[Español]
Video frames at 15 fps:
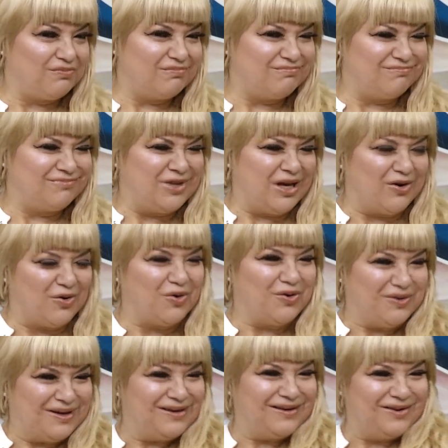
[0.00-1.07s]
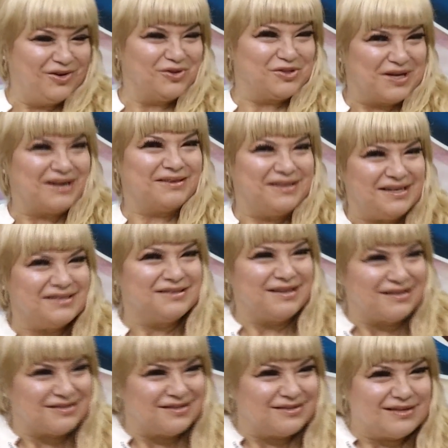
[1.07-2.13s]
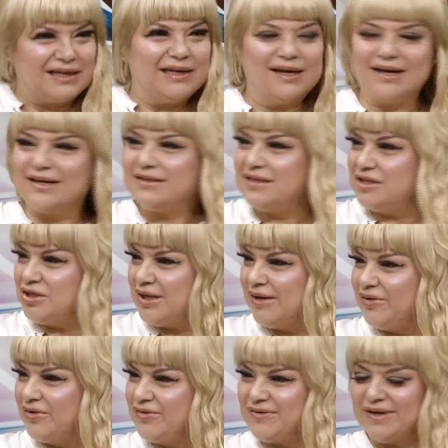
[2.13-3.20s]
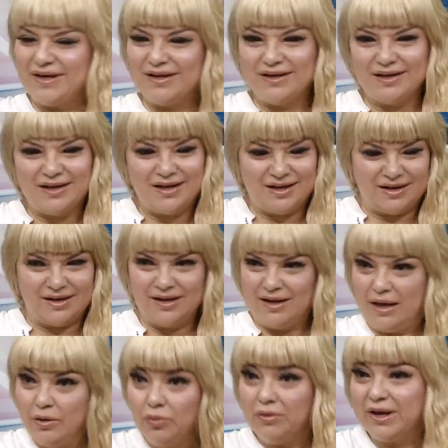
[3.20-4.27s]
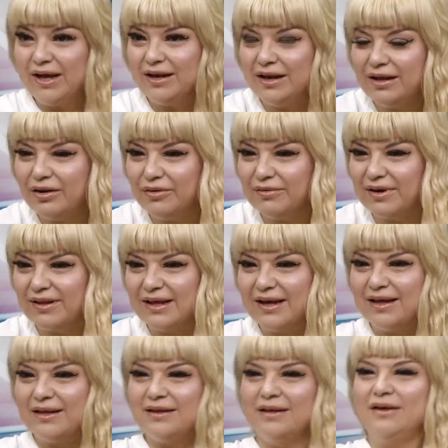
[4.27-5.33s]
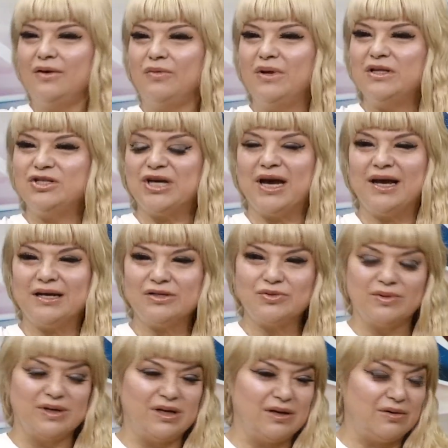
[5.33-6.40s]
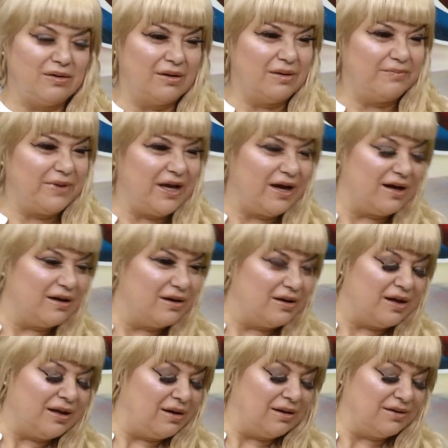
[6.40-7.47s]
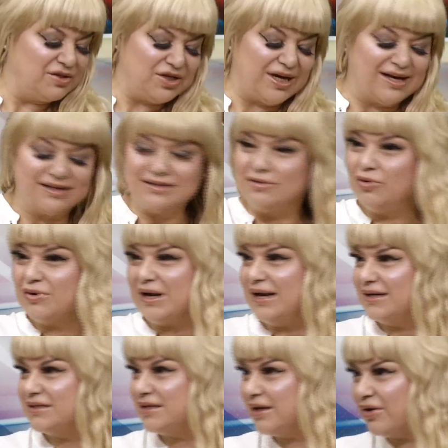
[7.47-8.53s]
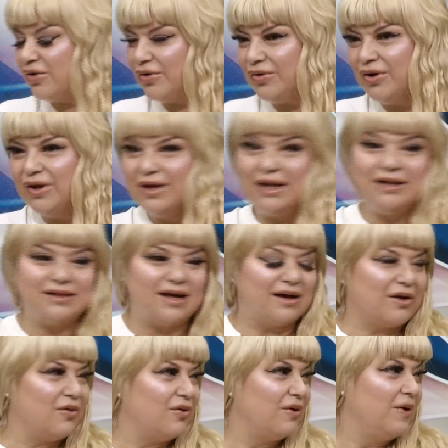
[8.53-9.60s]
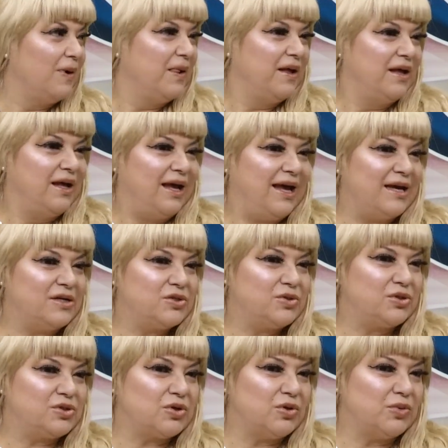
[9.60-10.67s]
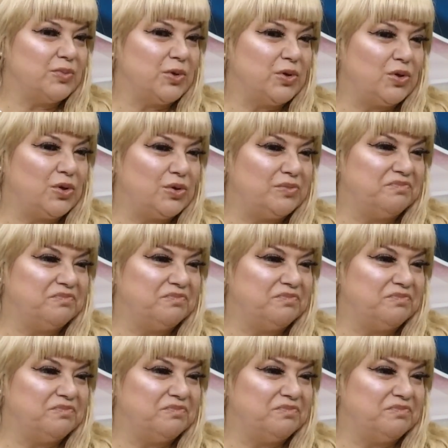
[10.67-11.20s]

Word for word: digo, los artistas están encasillados en, un género, ¿verdad? O el jazz, o el, o el piano, el jazz, lo clásico, el tango. Esto es como,